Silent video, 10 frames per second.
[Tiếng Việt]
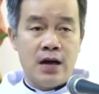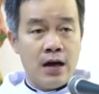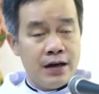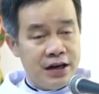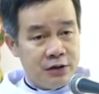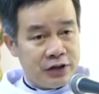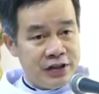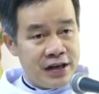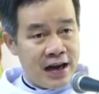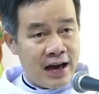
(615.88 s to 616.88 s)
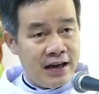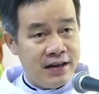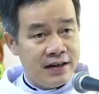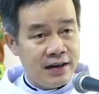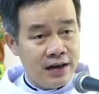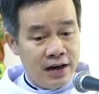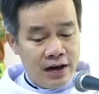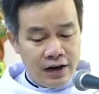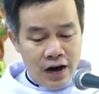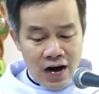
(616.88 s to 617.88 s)
điều thứ hai
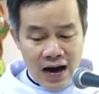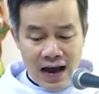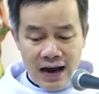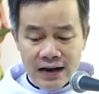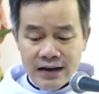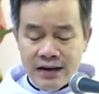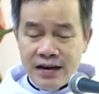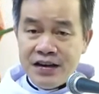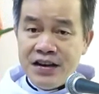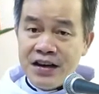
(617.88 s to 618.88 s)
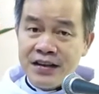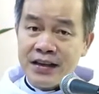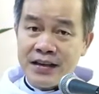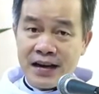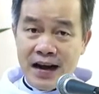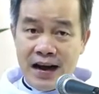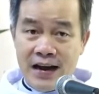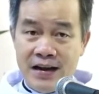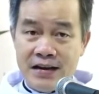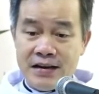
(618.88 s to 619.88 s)
đó là nơi thánh
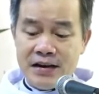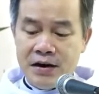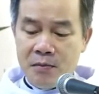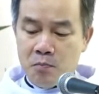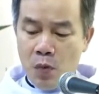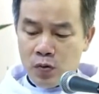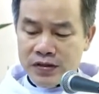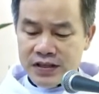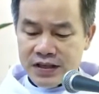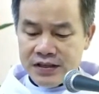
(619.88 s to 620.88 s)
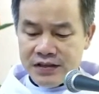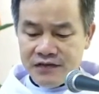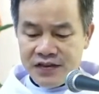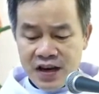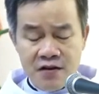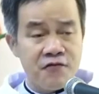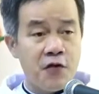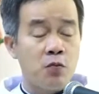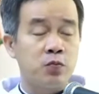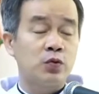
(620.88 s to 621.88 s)
cả một sự dân
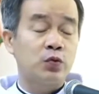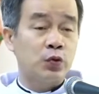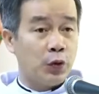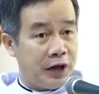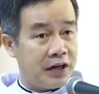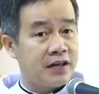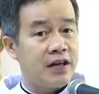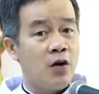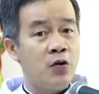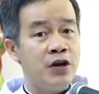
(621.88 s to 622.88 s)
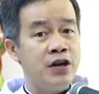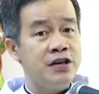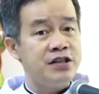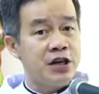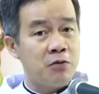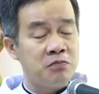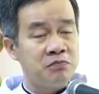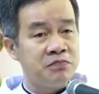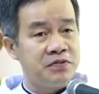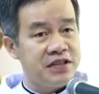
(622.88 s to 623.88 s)
phục tuyệt đối
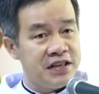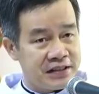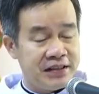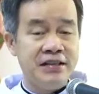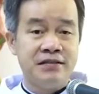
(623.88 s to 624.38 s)
trong đức tin